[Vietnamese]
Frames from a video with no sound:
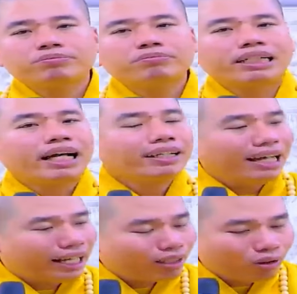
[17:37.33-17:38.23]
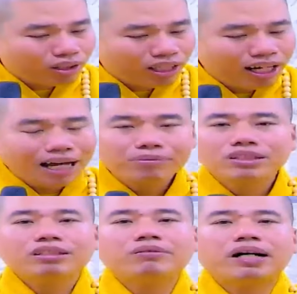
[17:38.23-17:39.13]
mà các ngài còn có thể làm
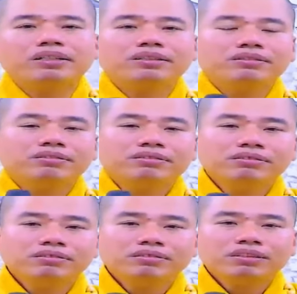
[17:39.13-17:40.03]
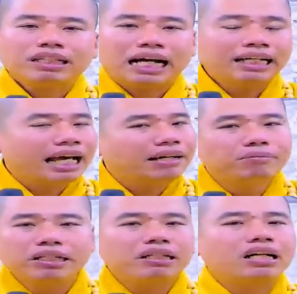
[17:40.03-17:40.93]
được như vậy khả
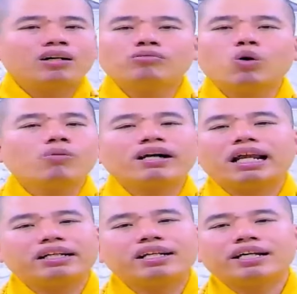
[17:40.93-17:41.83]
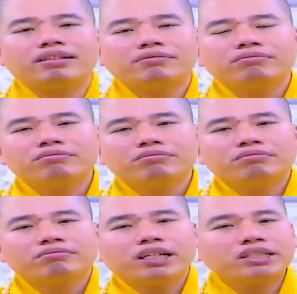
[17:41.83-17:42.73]
năng mình là không đủ bản lãnh này
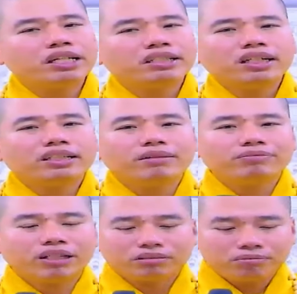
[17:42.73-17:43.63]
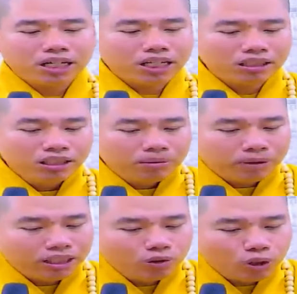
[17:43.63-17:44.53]
phải chuyên nhất niệm phật mà
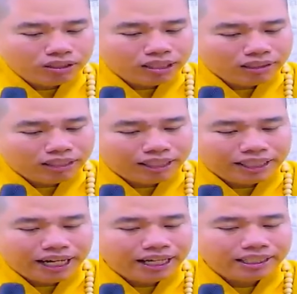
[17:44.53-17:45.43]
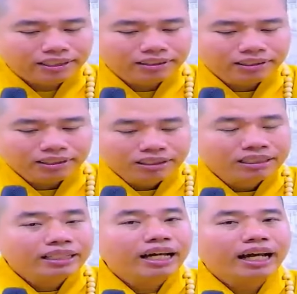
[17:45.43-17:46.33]
mà những quyển sách này ngài
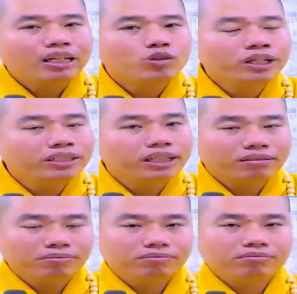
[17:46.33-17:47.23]
ngài khuyên dịch